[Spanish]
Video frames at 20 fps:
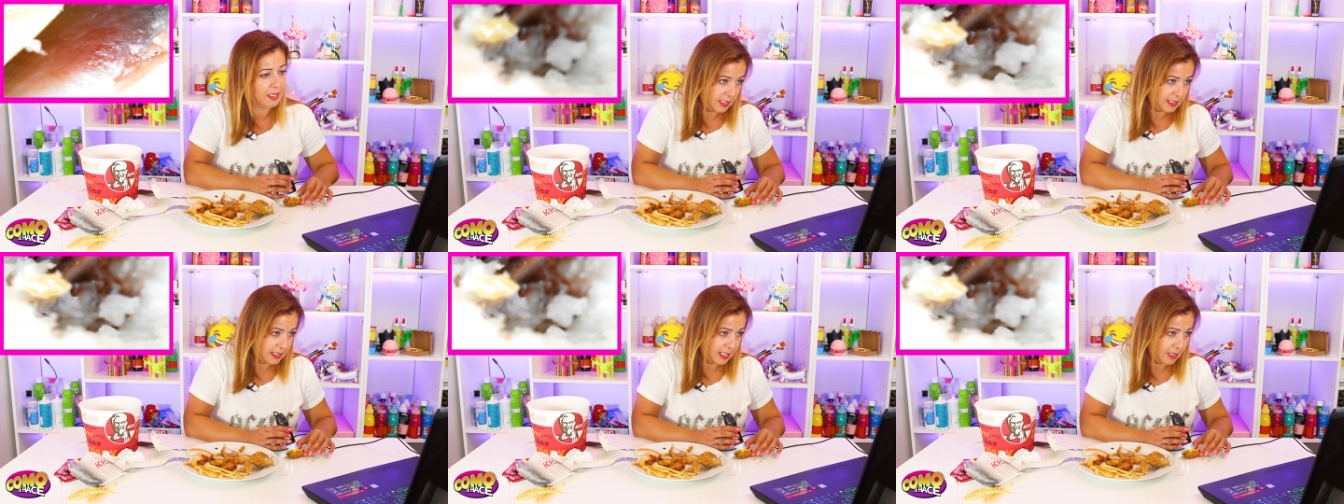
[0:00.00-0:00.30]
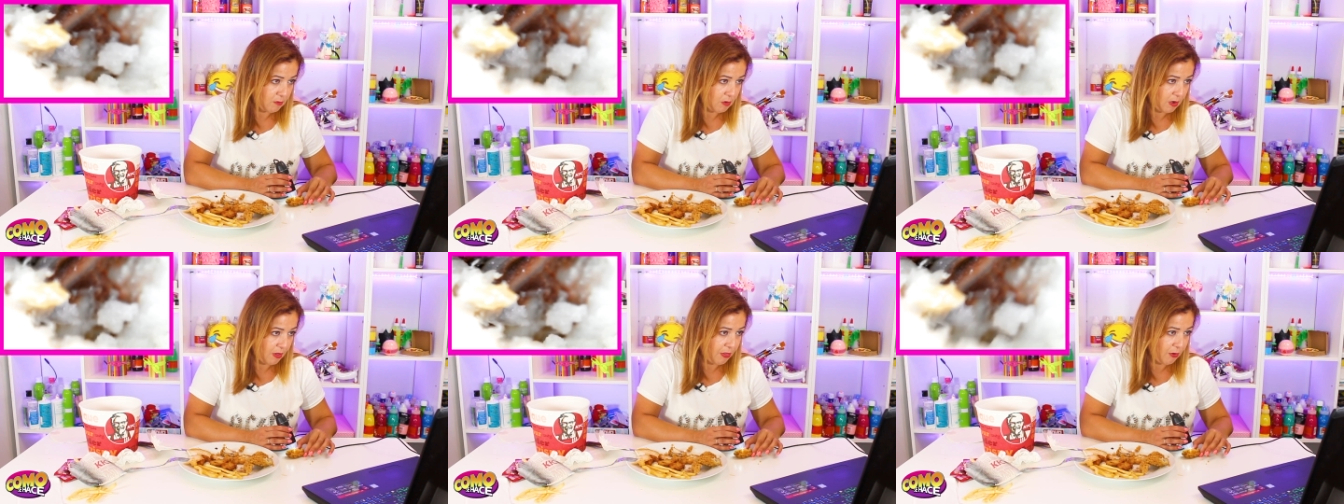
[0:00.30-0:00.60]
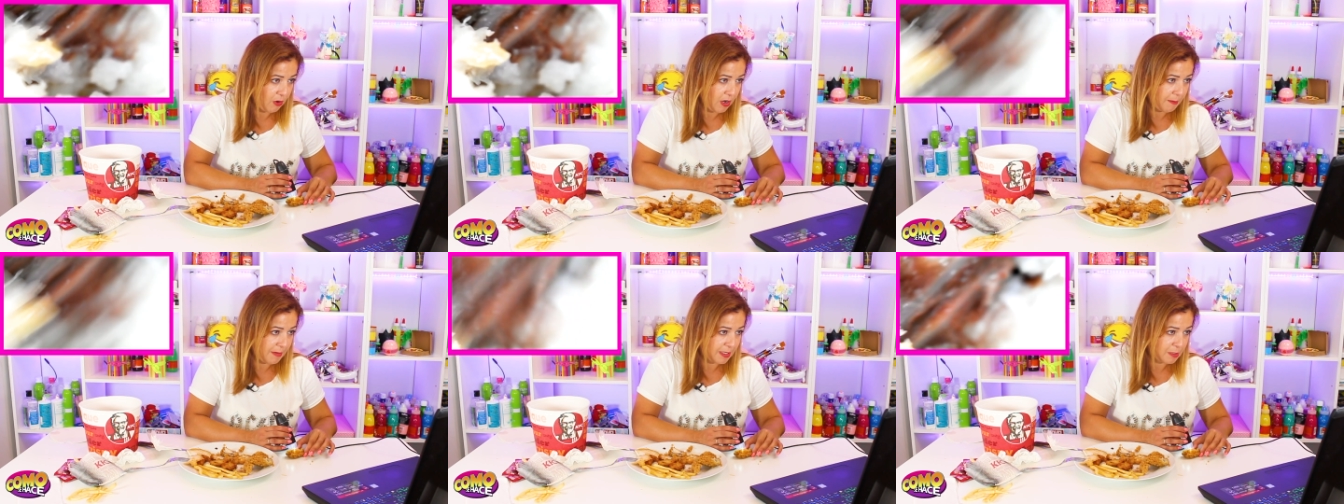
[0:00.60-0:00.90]
está en una
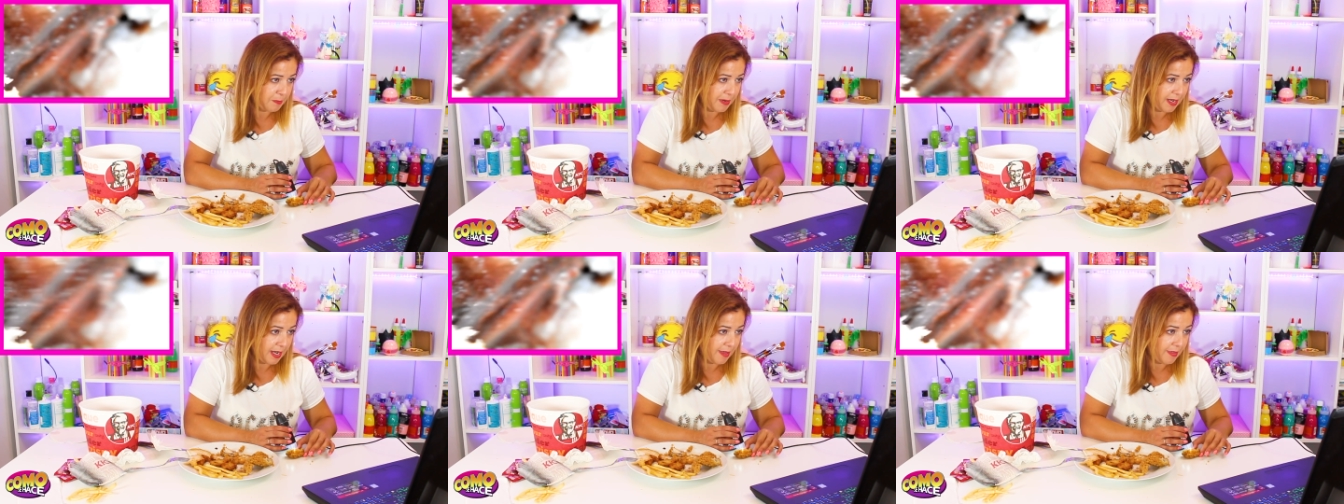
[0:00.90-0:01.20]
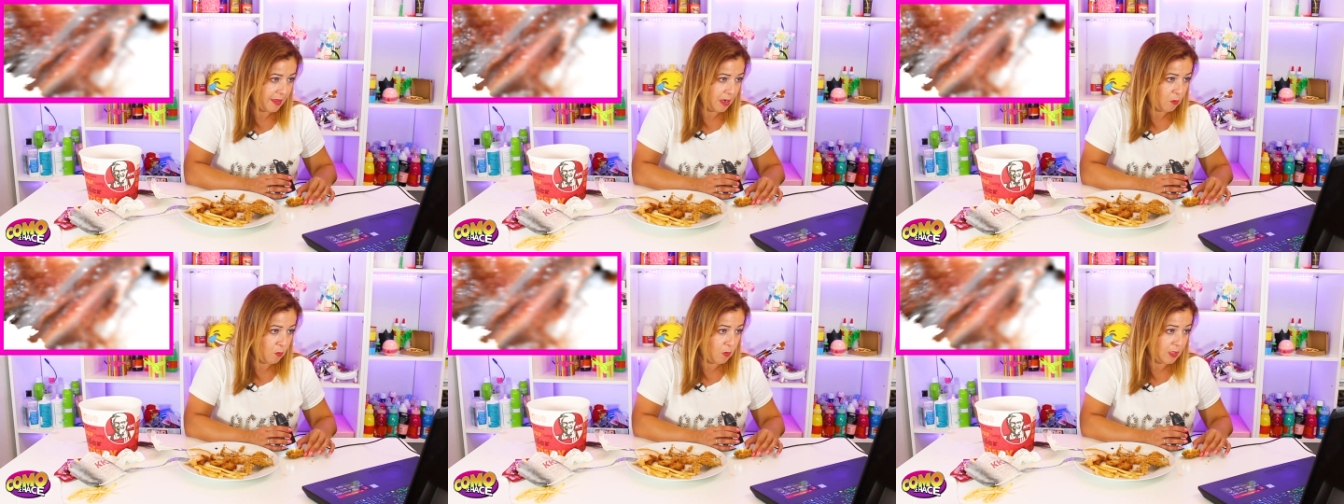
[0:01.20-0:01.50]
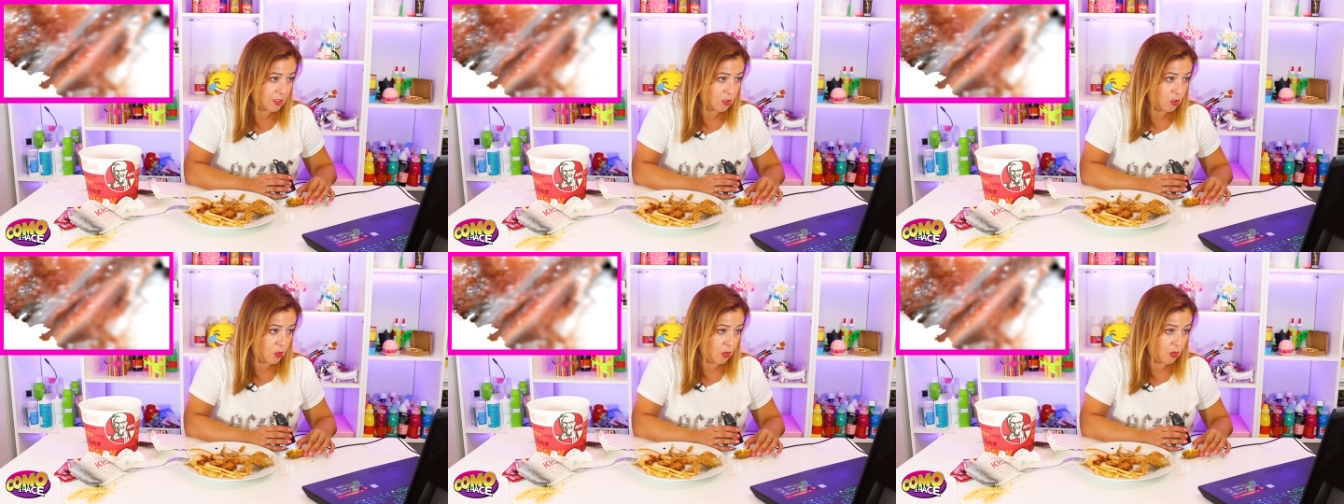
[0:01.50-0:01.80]
zona más pegada al
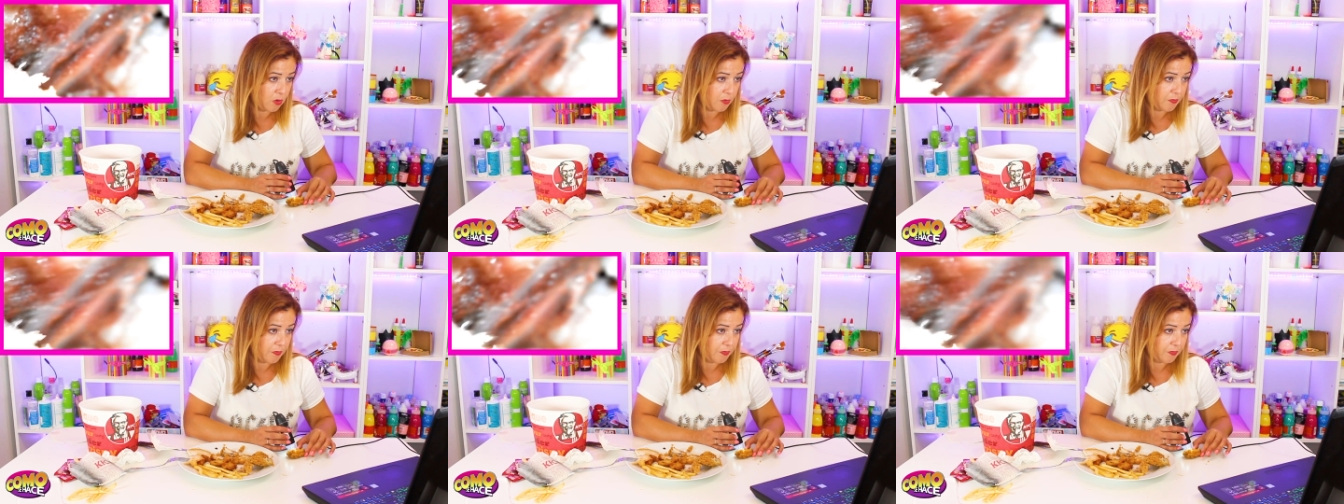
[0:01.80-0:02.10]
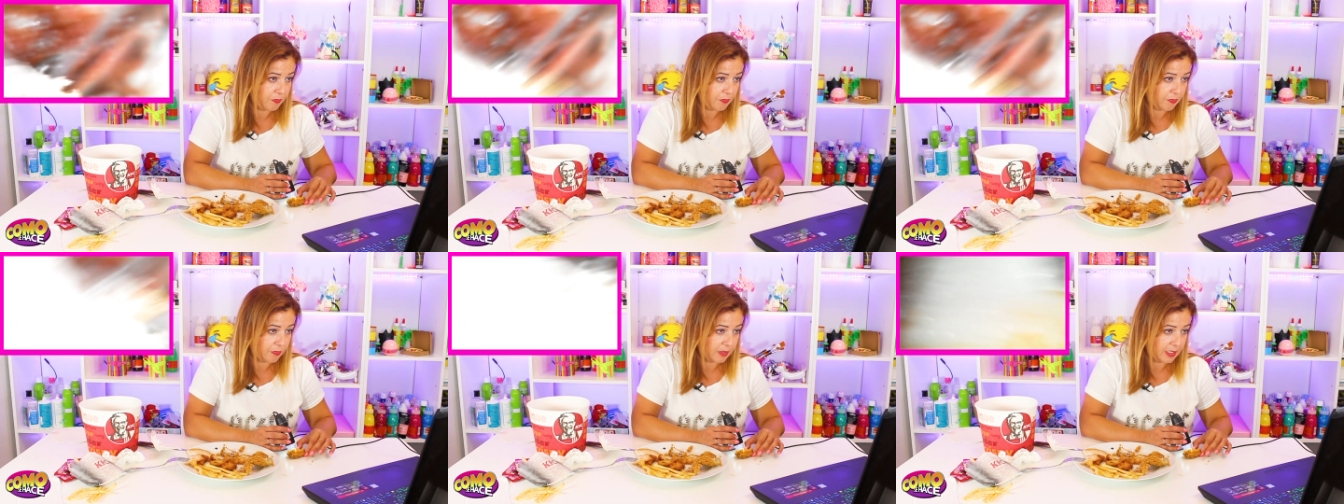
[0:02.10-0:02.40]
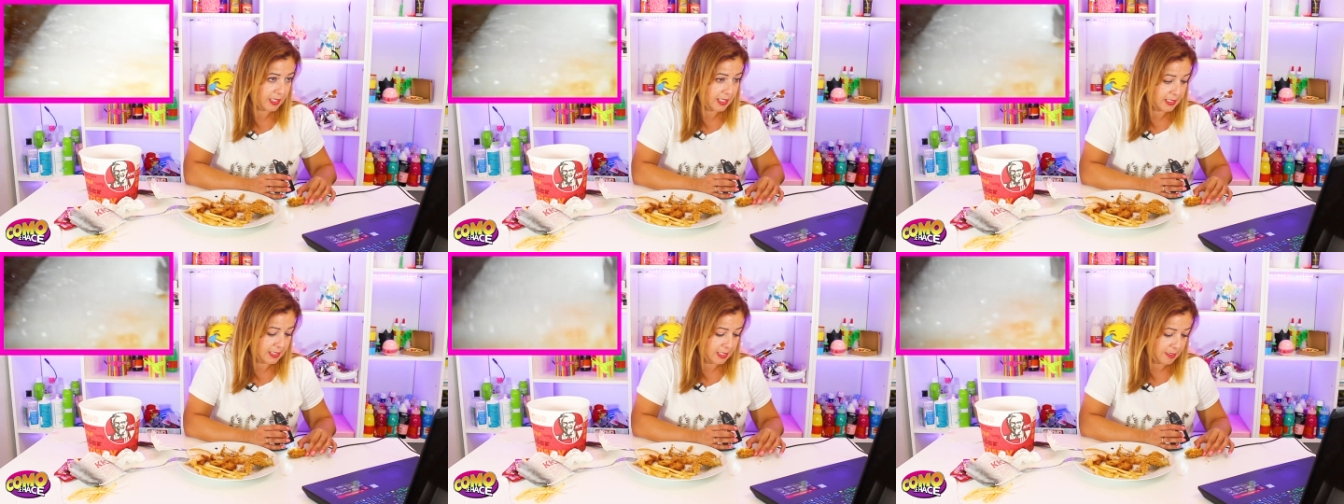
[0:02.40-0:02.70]
hueso
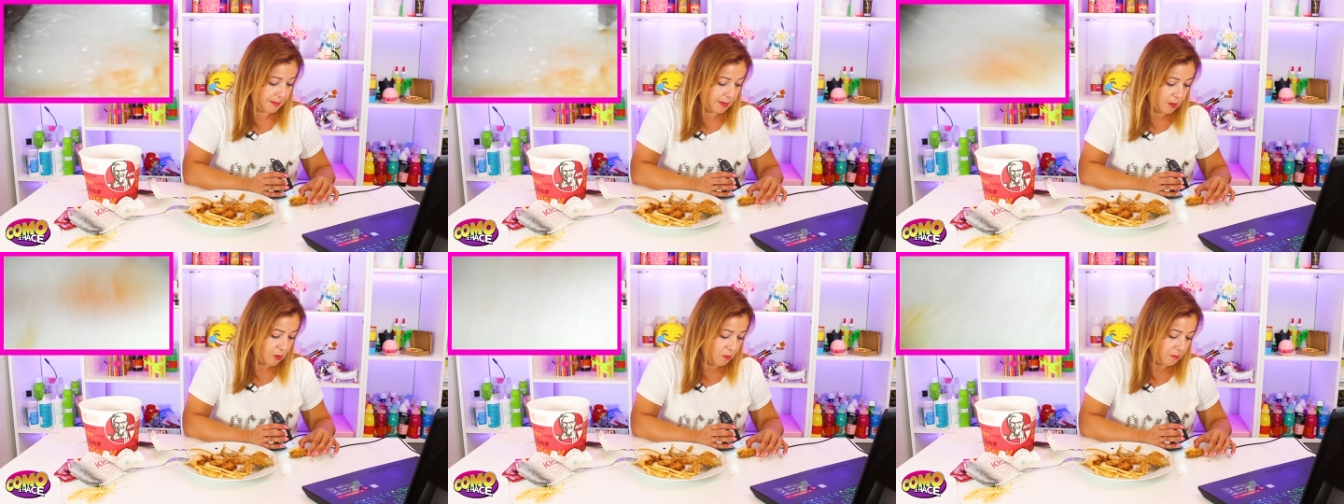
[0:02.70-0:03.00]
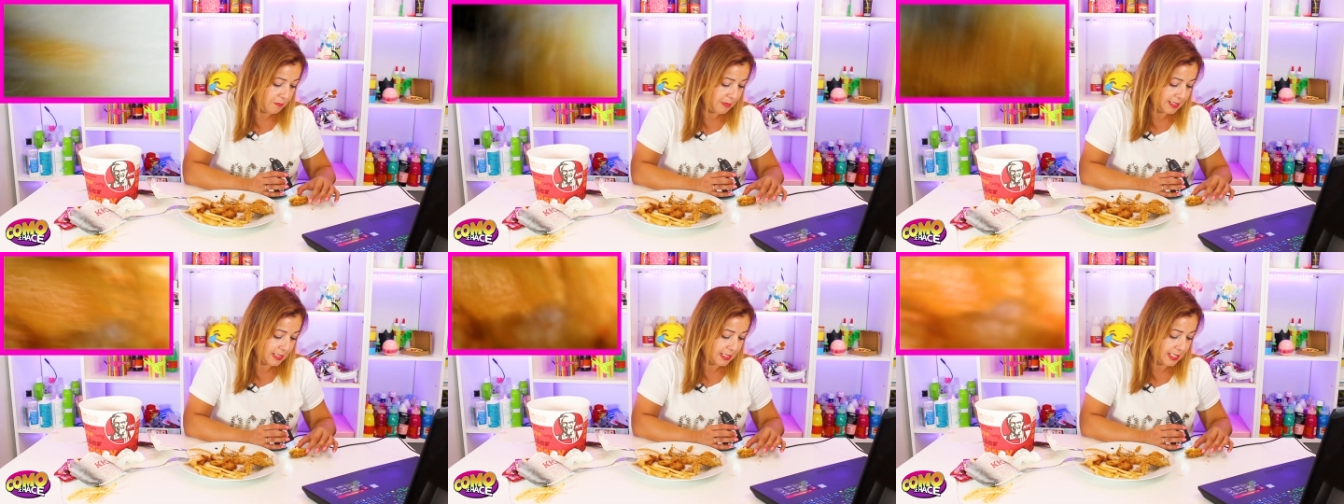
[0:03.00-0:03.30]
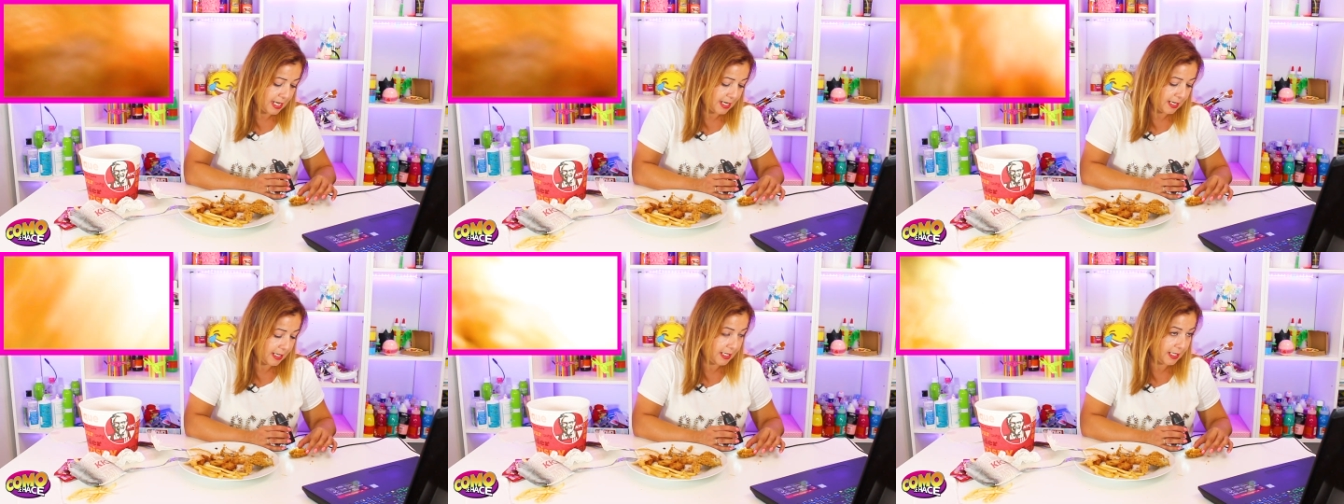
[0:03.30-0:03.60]
que se ve con más
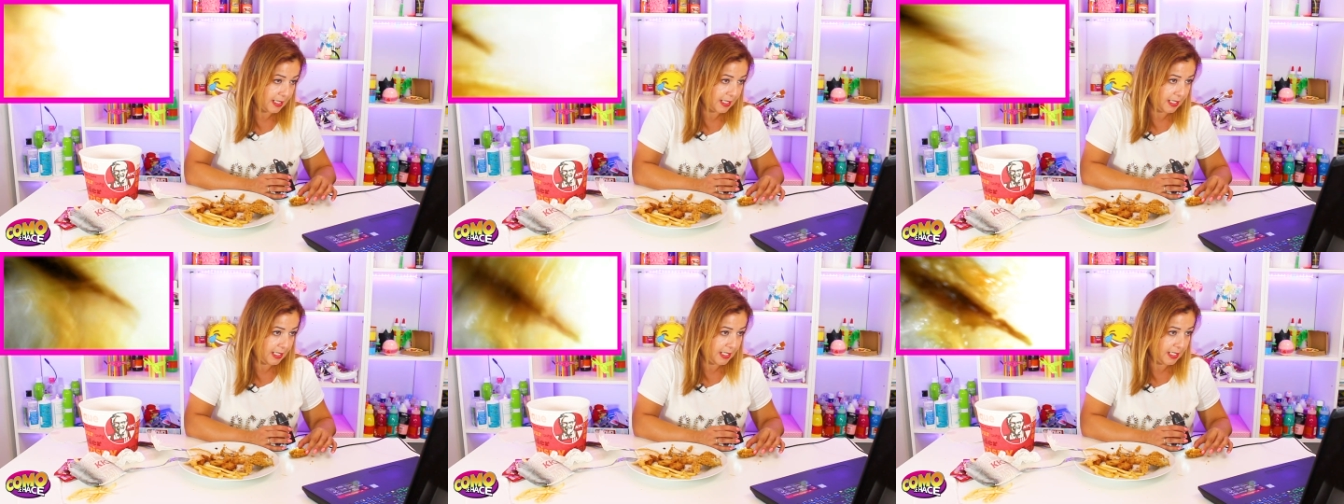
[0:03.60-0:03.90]
sangre.